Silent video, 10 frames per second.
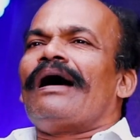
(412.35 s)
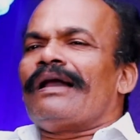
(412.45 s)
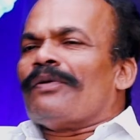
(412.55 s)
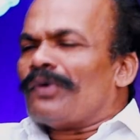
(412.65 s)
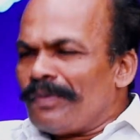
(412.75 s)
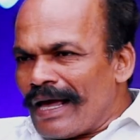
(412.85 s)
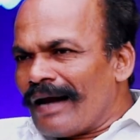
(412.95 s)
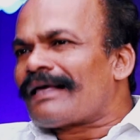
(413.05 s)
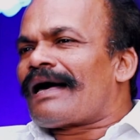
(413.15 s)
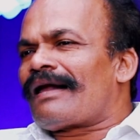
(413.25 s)
ஆனால்
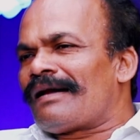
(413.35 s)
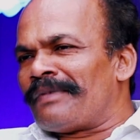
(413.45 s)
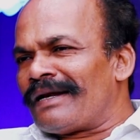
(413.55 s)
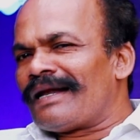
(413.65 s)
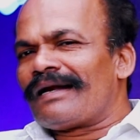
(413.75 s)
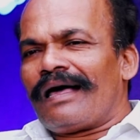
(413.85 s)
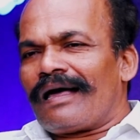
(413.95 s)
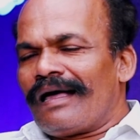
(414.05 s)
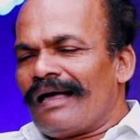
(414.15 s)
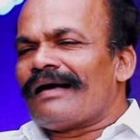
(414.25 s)
உண்மையான காரணம் என்னன்னா
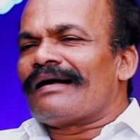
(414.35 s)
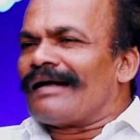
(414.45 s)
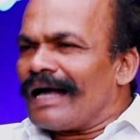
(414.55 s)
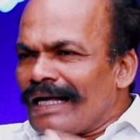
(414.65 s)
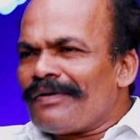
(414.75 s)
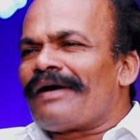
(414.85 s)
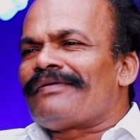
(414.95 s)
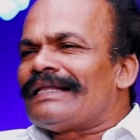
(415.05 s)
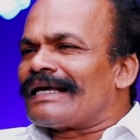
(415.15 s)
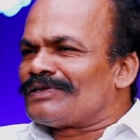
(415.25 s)
கங்குவா
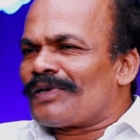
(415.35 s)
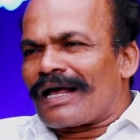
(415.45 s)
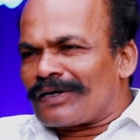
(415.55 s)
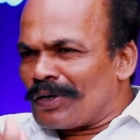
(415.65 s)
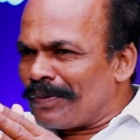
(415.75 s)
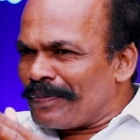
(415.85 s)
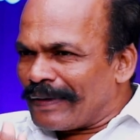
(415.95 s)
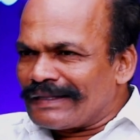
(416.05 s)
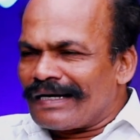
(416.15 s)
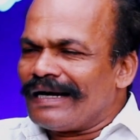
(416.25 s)
வந்து ஆக்சுவலாக அக்டோபர்
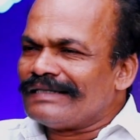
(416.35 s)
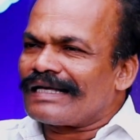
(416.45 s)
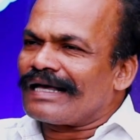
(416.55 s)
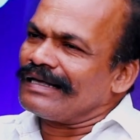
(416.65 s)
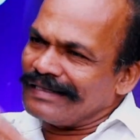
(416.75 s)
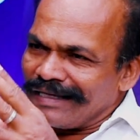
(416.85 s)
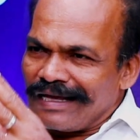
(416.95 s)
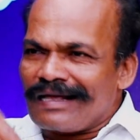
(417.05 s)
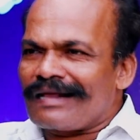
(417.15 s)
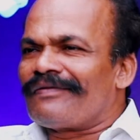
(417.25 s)
பத்து ரிலீஸ் ஆக அது
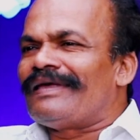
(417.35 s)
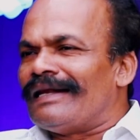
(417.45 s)
தயாராகவே